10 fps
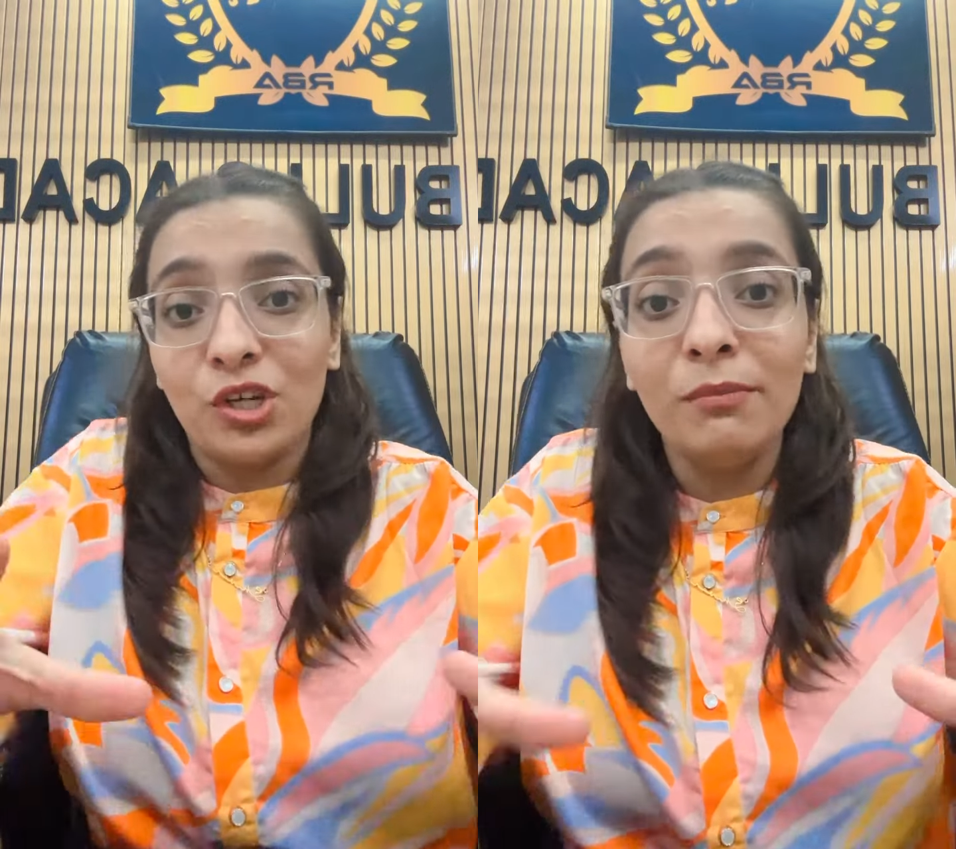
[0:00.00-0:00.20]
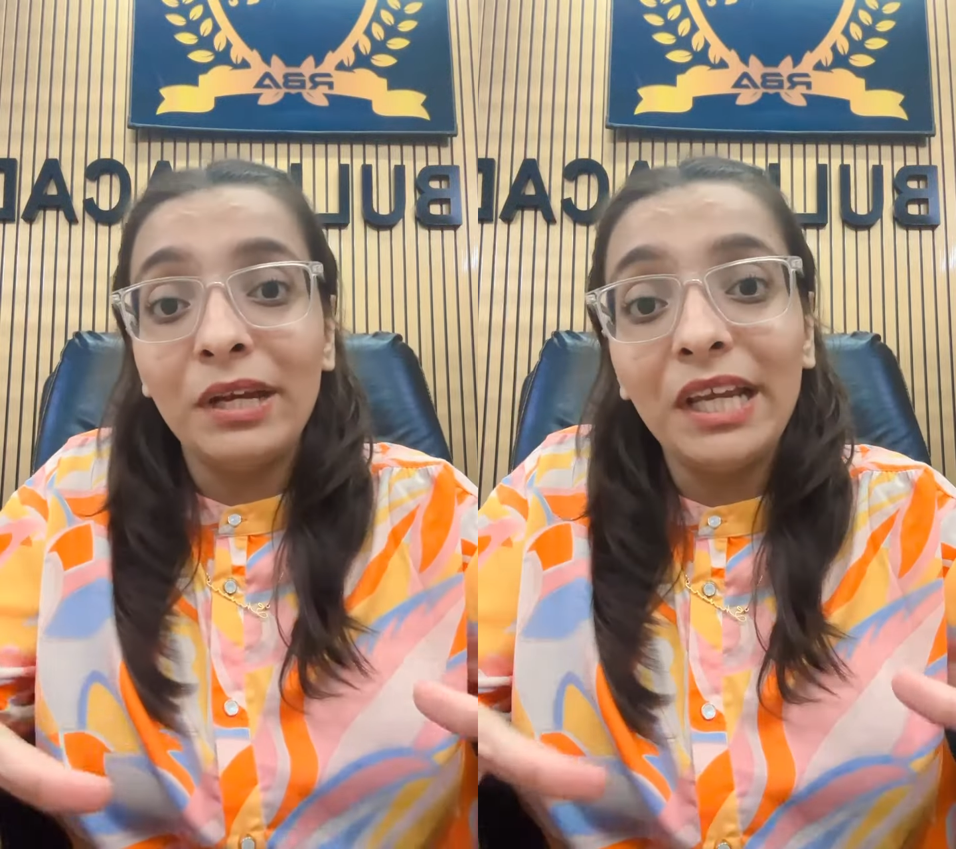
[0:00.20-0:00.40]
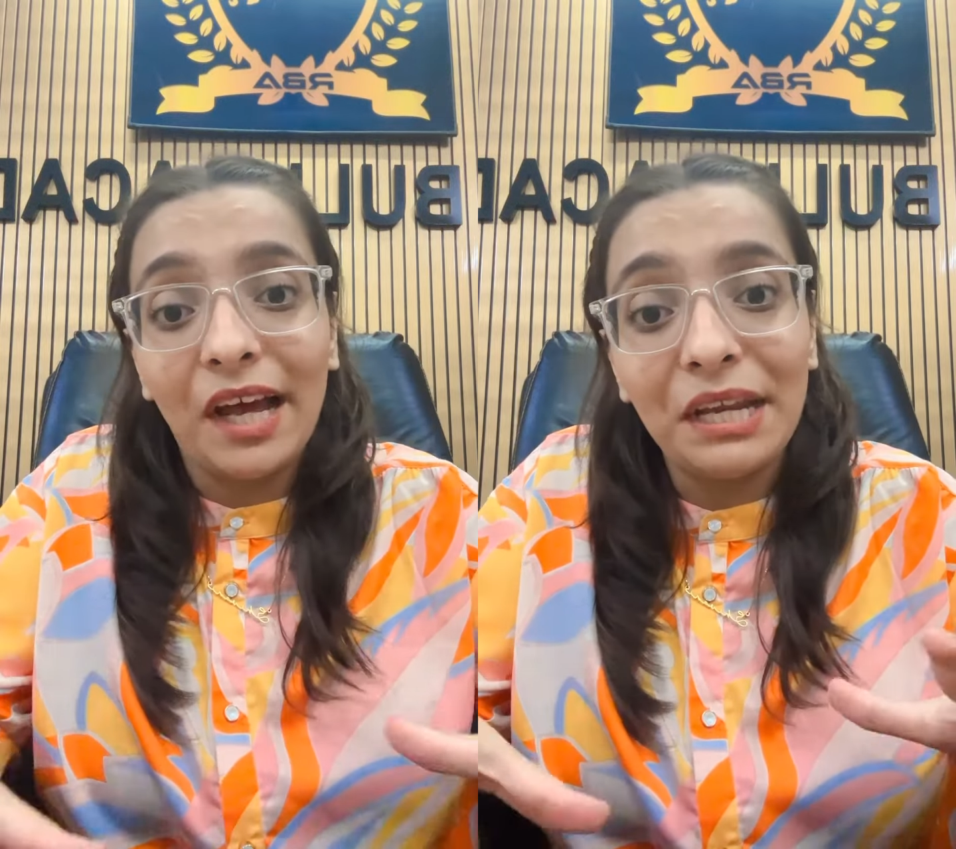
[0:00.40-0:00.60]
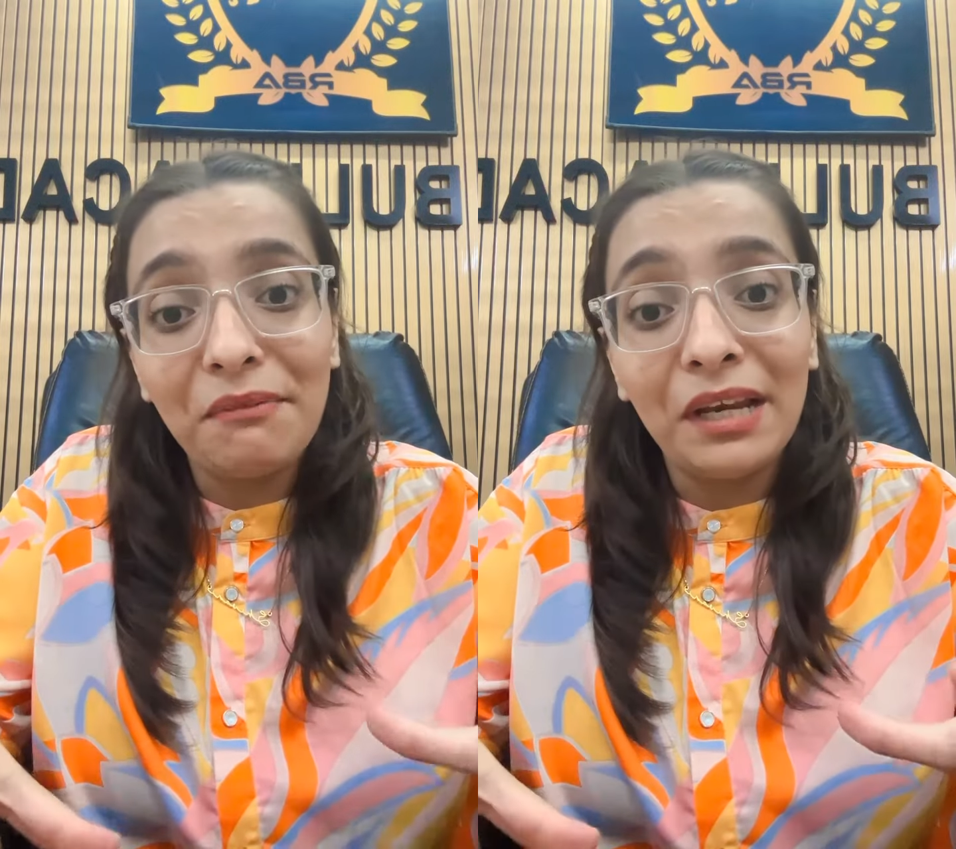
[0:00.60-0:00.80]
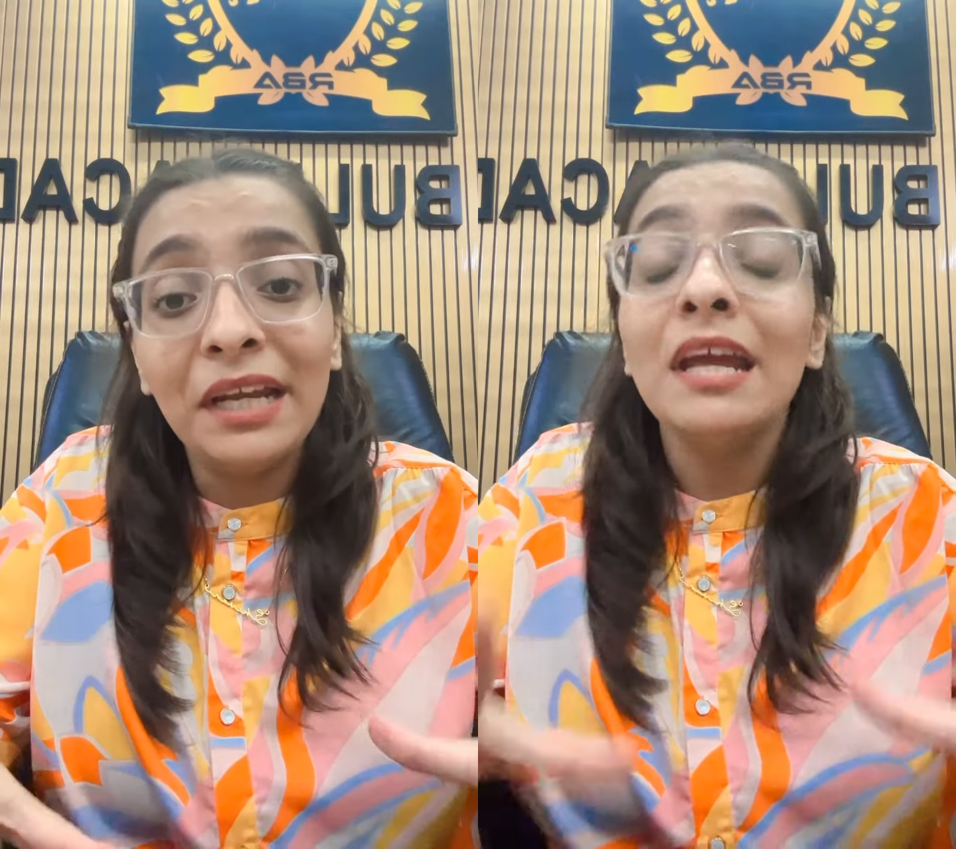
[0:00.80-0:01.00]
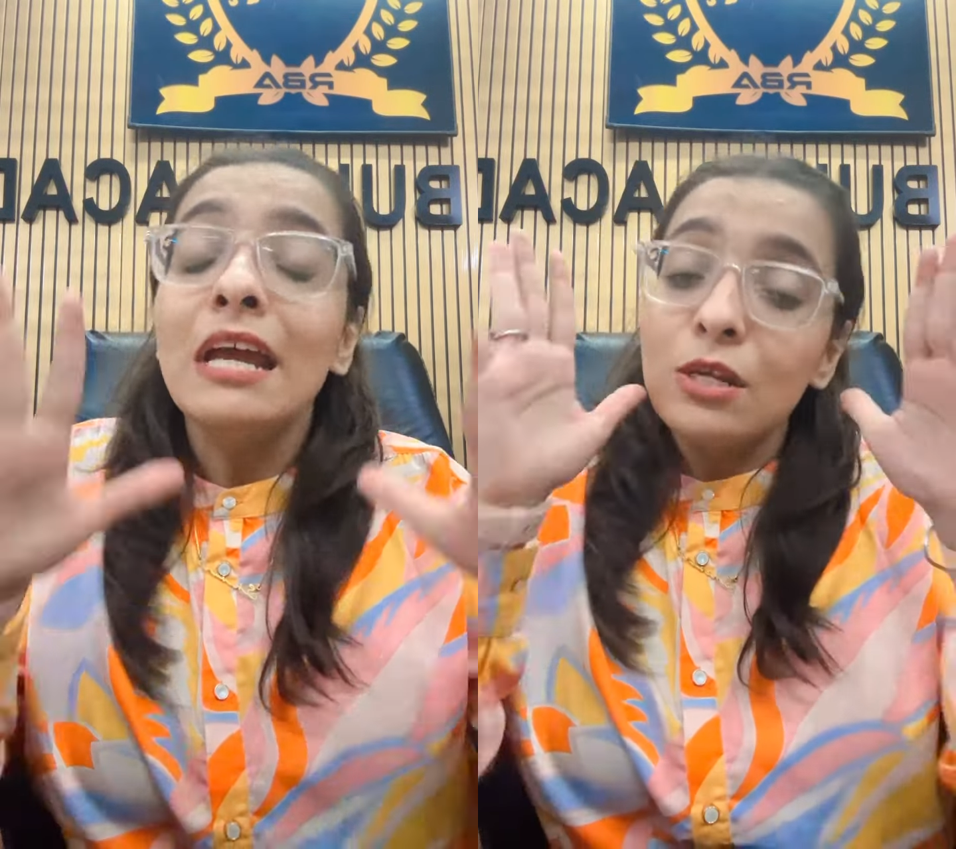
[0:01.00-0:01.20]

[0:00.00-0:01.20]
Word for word: मुश्किल में नहीं आने वाले